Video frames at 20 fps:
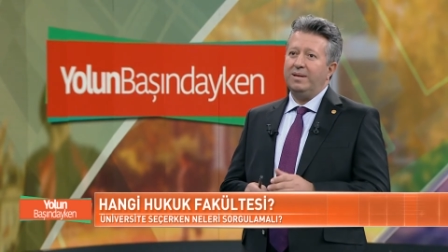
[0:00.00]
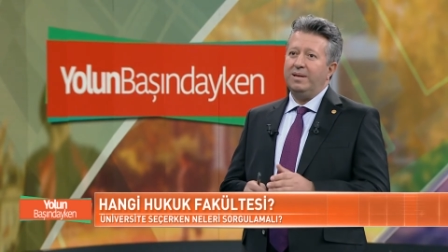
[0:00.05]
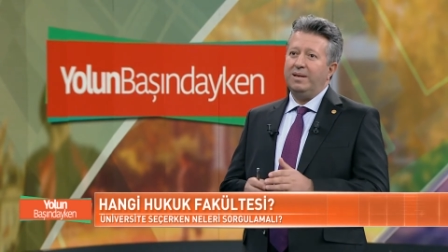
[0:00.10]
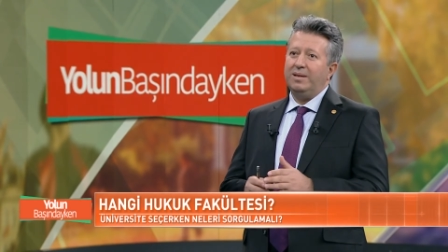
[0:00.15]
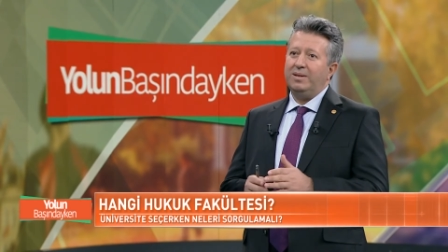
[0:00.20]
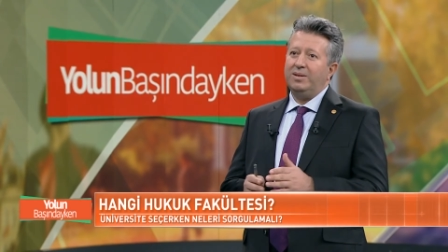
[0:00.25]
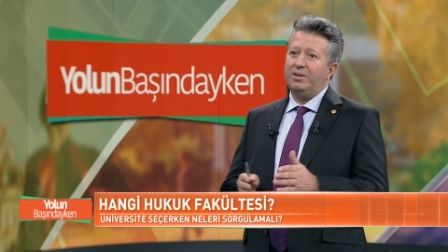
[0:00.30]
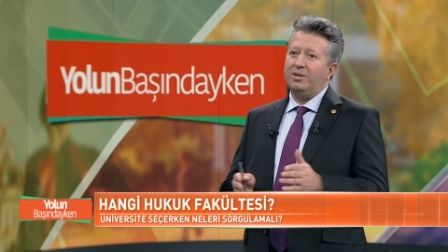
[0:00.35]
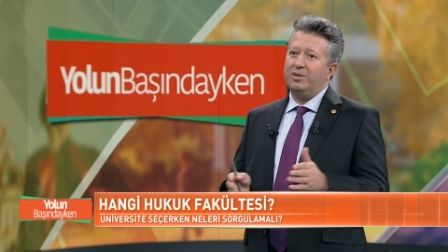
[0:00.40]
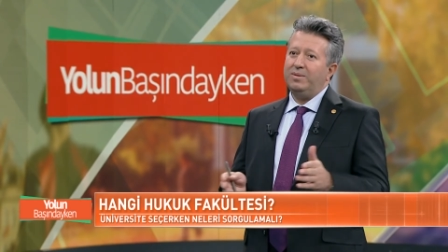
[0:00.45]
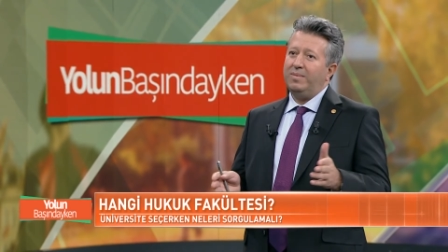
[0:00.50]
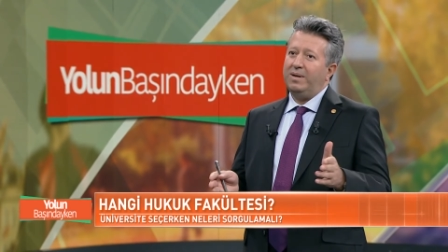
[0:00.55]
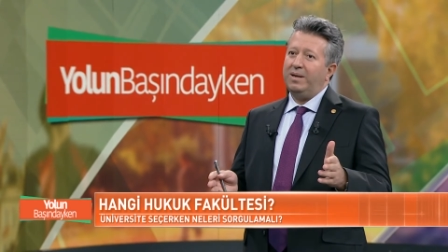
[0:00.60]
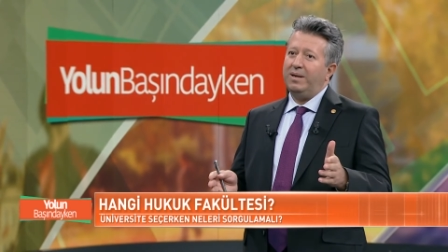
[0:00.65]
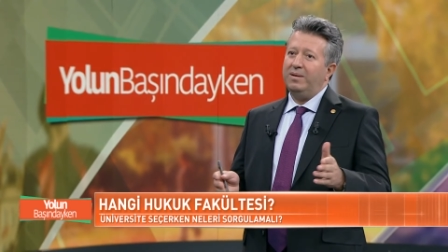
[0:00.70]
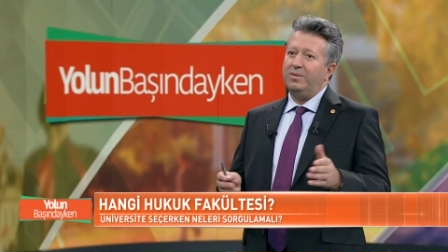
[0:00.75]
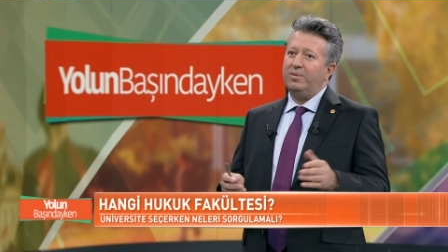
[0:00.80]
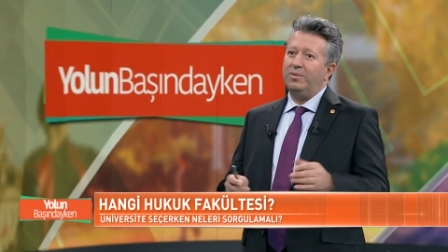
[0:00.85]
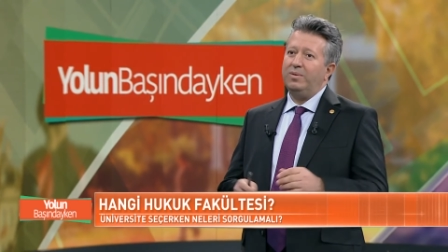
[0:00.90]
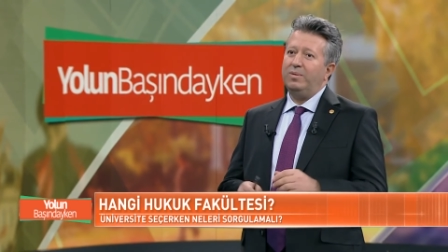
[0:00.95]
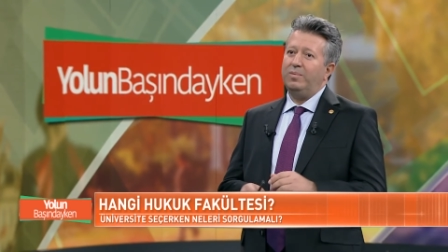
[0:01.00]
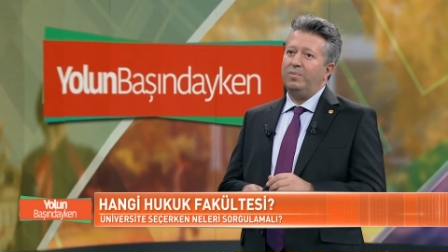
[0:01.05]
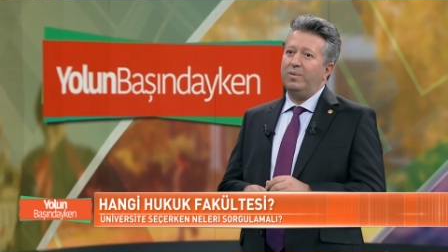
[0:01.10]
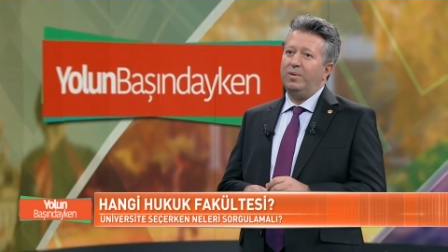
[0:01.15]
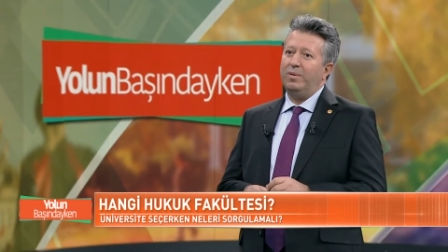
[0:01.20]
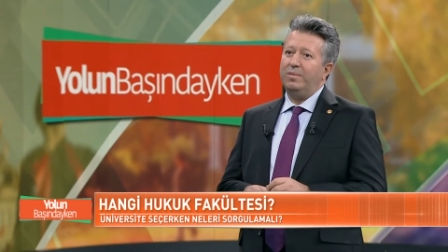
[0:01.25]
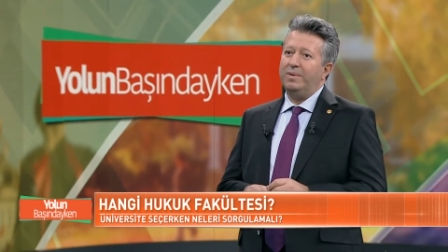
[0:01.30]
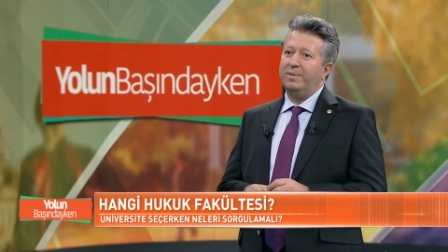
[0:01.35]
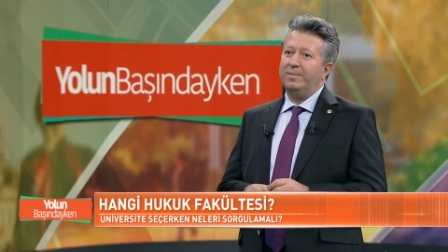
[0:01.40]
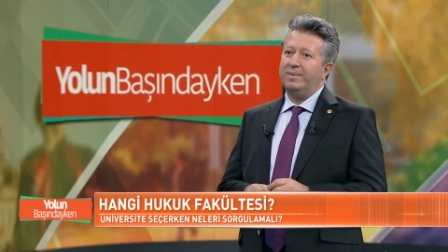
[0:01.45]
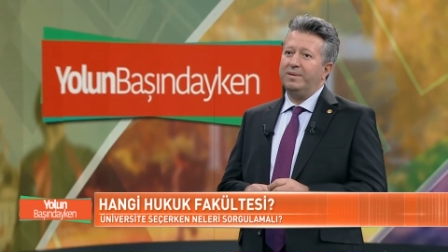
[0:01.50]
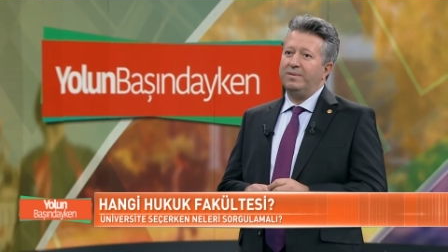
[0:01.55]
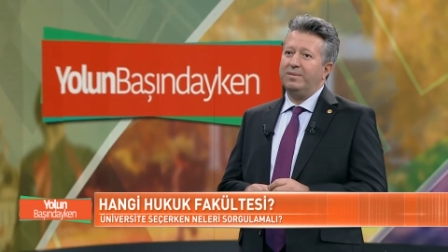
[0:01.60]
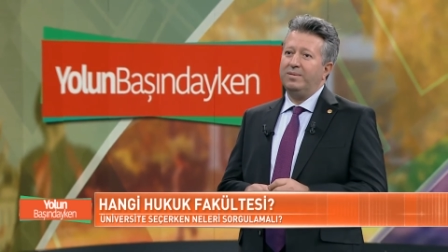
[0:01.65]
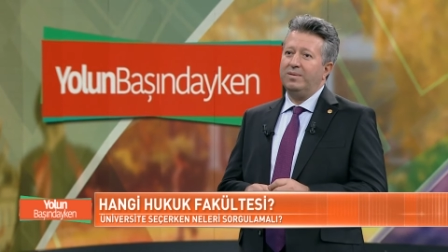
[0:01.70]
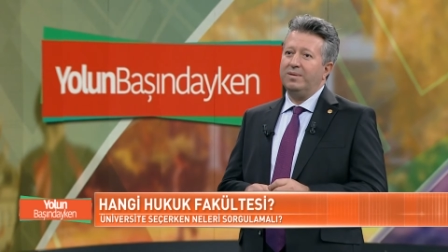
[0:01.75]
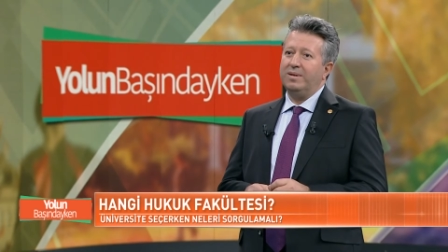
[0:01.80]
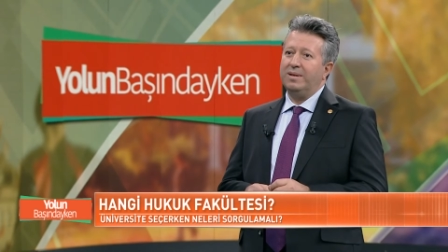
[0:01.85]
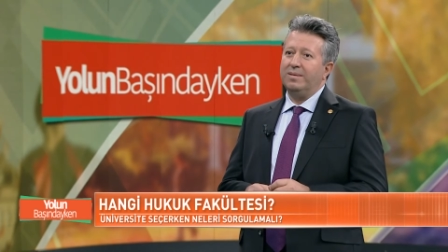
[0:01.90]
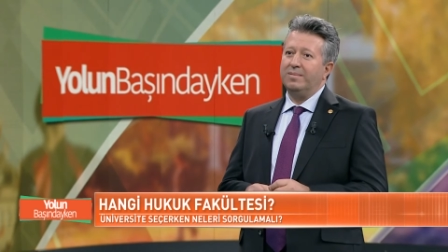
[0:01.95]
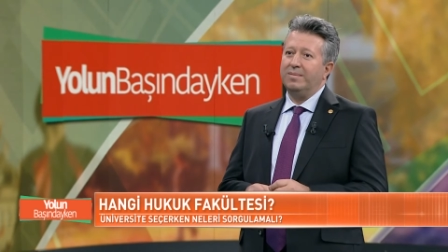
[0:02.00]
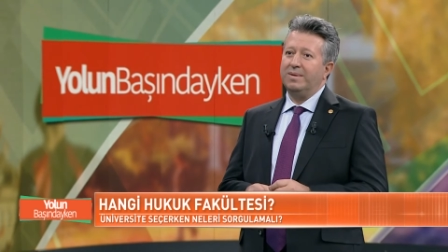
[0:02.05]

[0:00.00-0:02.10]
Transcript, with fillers: İletişim halinde olup olmaması önemli.